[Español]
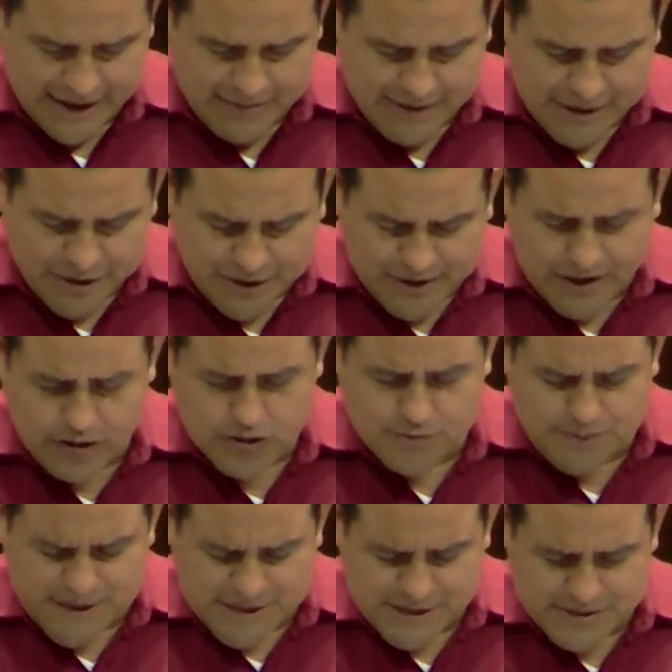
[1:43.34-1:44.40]
El mayor de
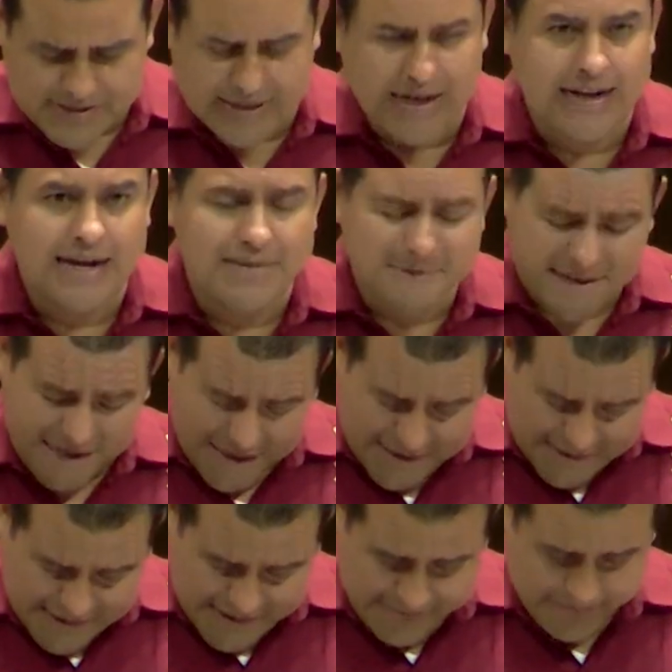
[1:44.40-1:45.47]
los vicios de la ley
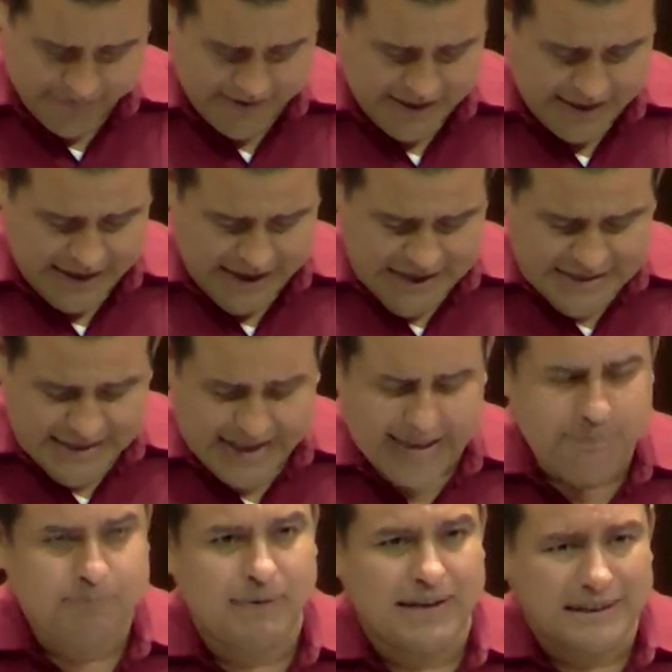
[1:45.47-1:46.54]
vigente es
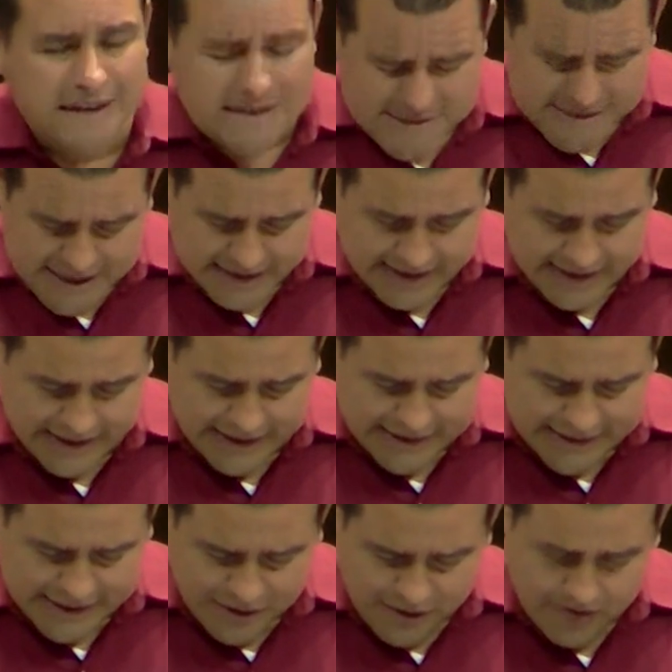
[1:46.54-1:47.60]
la dependencia que
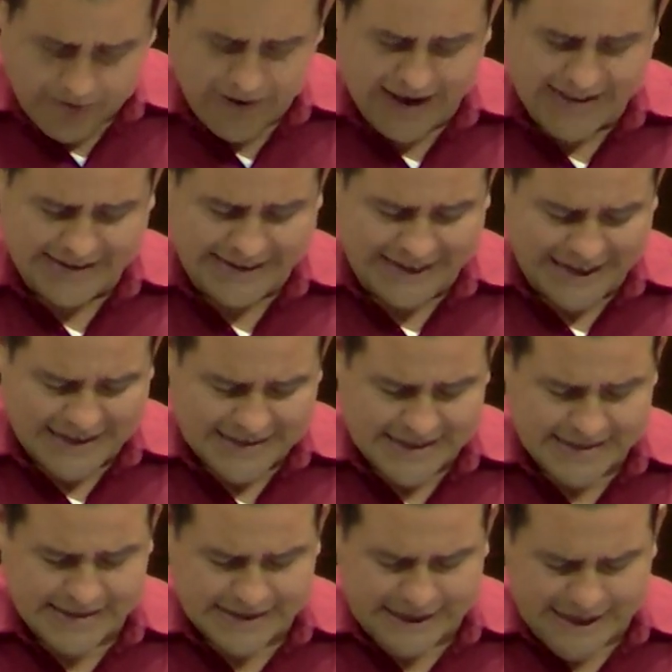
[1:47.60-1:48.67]
generó entre
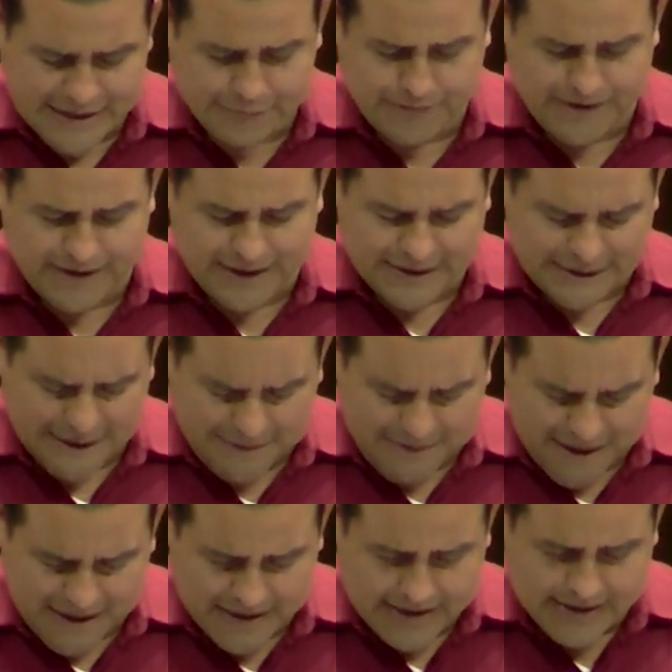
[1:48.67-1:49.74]
las entidades
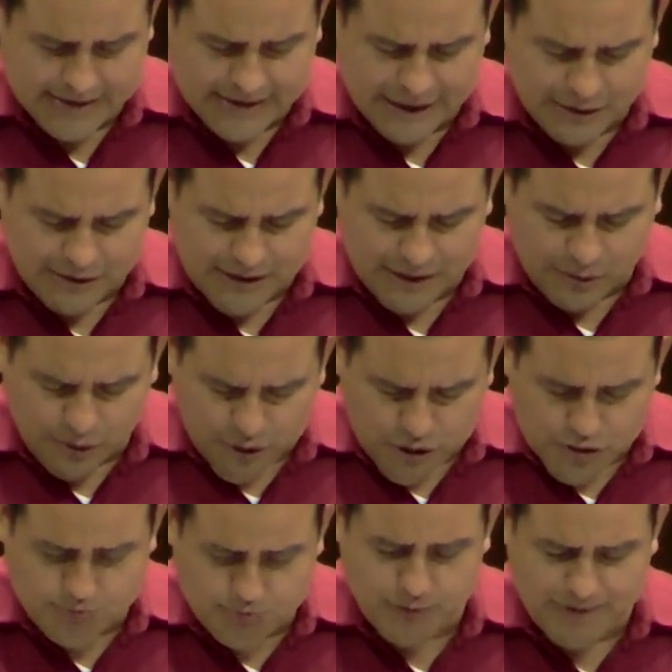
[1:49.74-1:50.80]
federativas de los
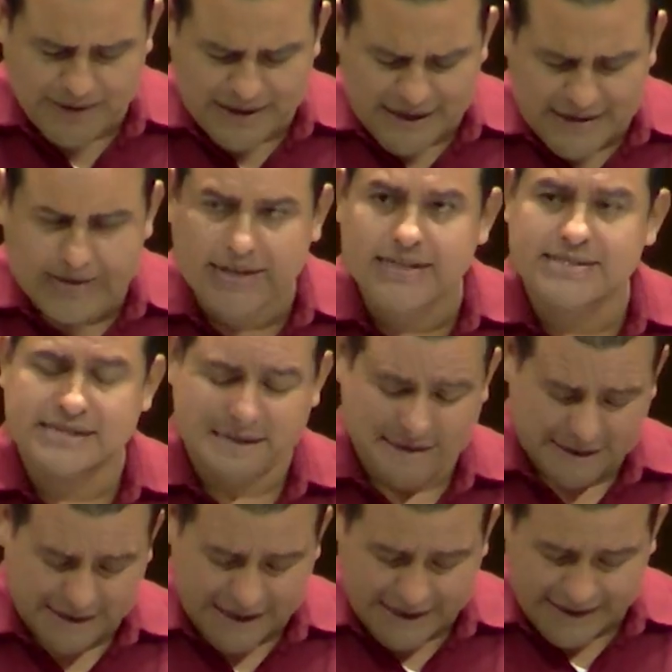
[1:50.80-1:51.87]
recursos
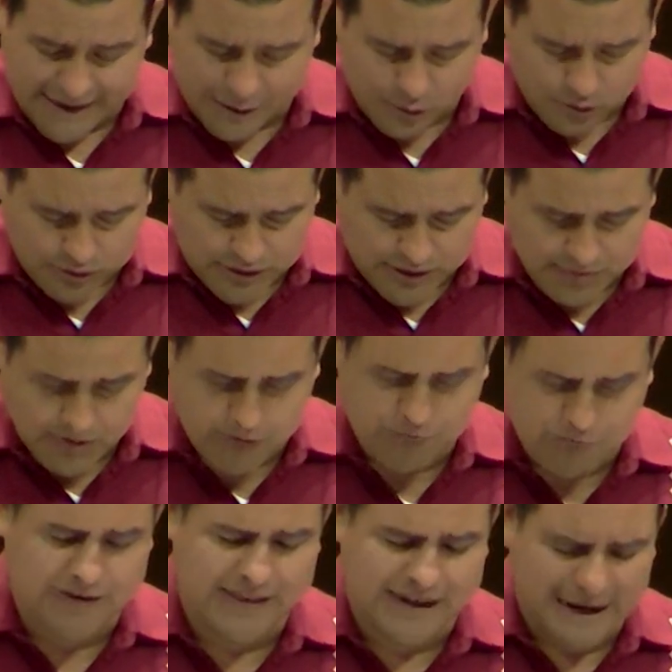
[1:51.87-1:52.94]
provenientes del
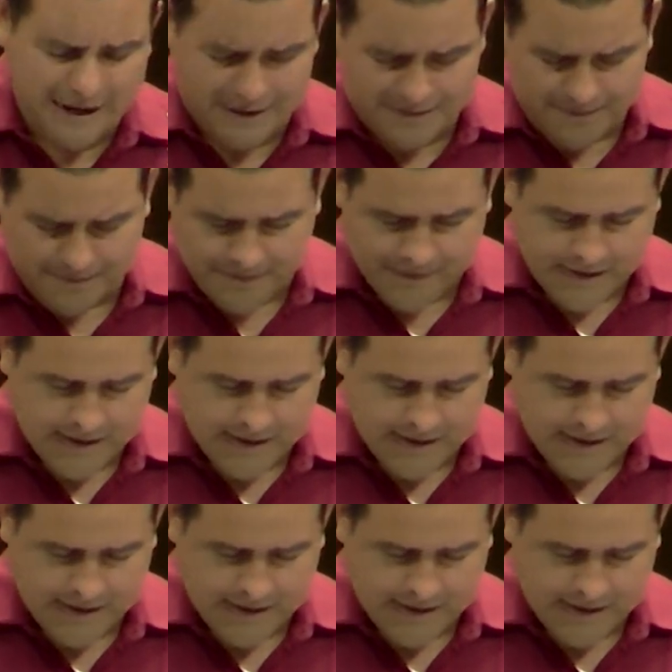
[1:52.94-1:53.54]
Ejecutivo Federal